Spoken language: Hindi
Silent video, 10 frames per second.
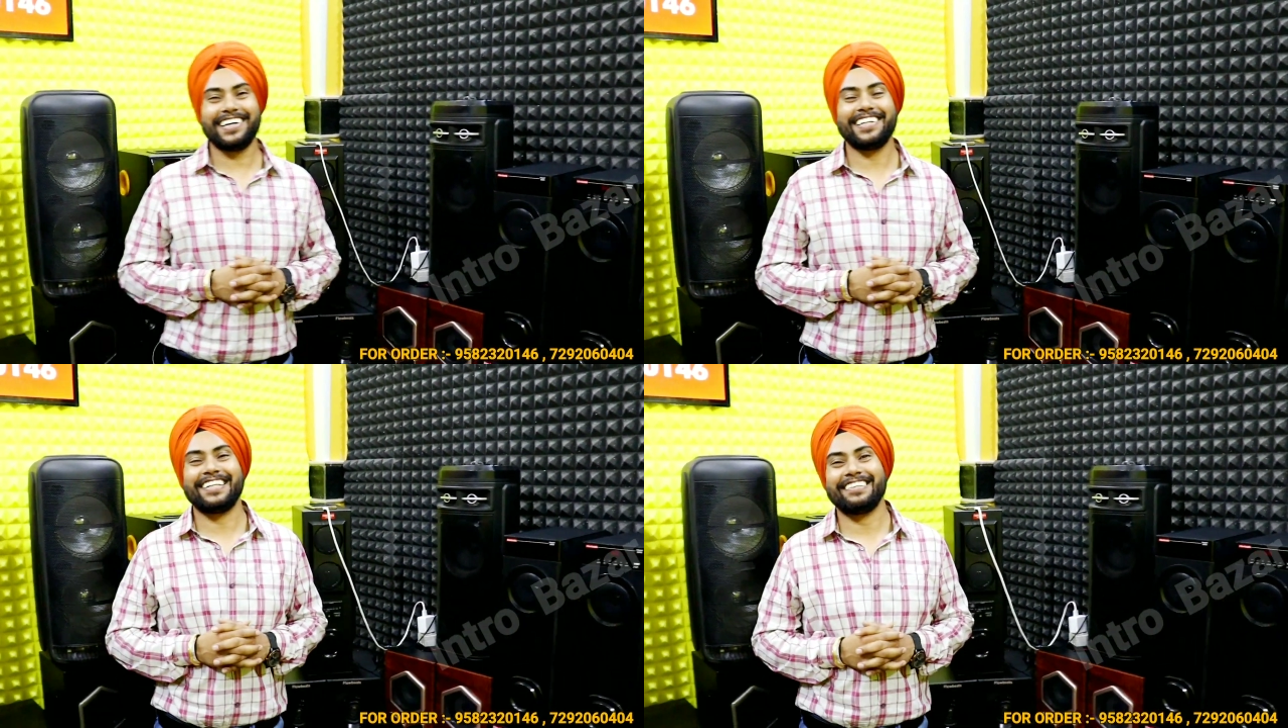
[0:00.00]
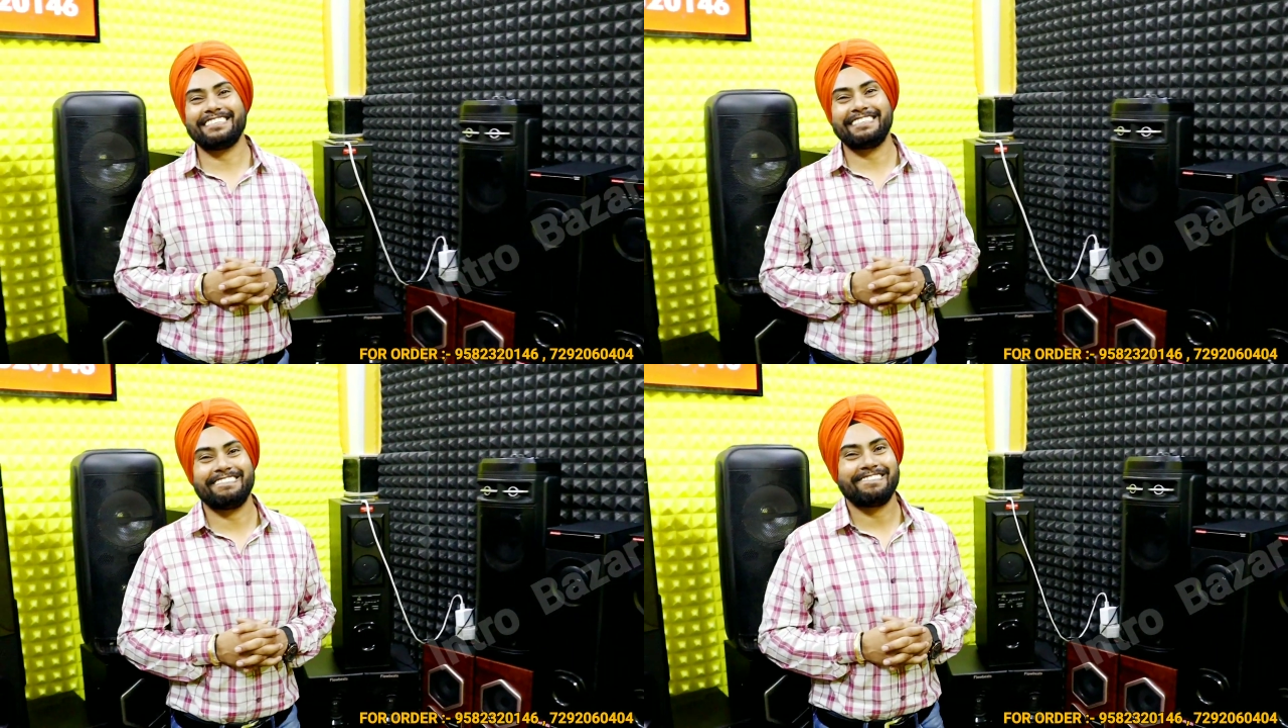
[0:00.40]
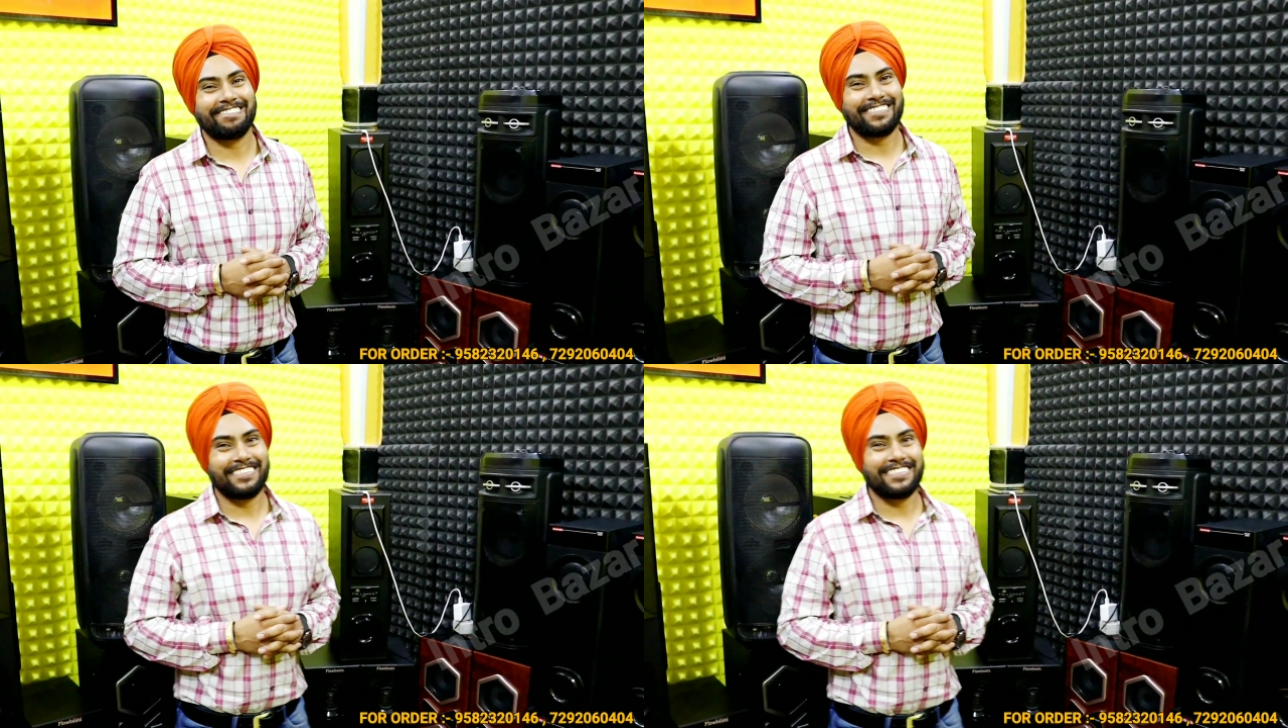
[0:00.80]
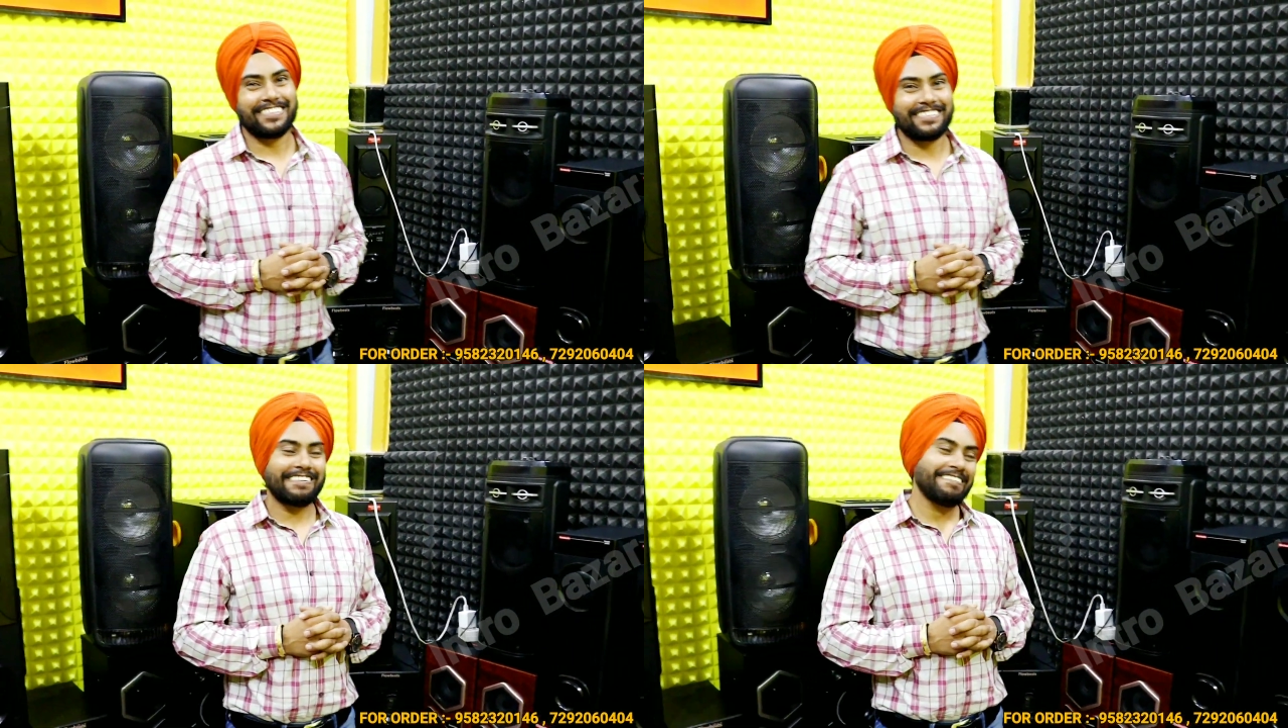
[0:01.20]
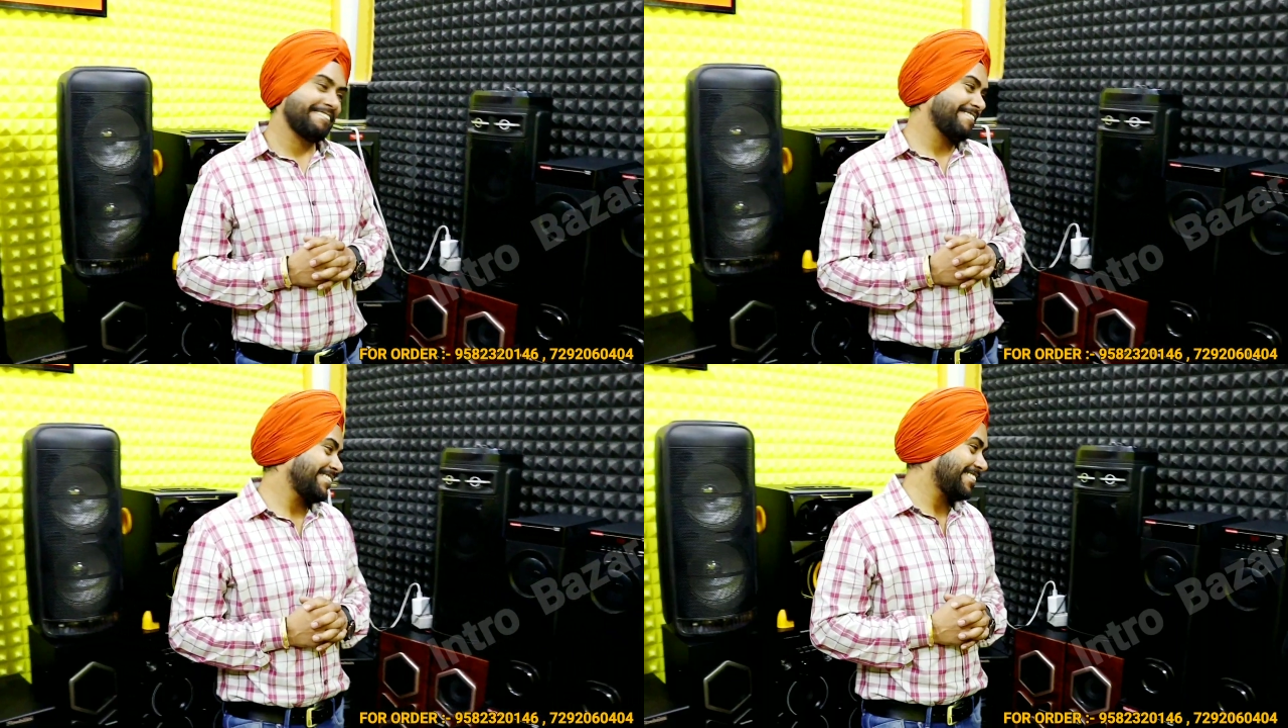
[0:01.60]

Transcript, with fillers: पड़ोसियों से खामोखा बेफजूल में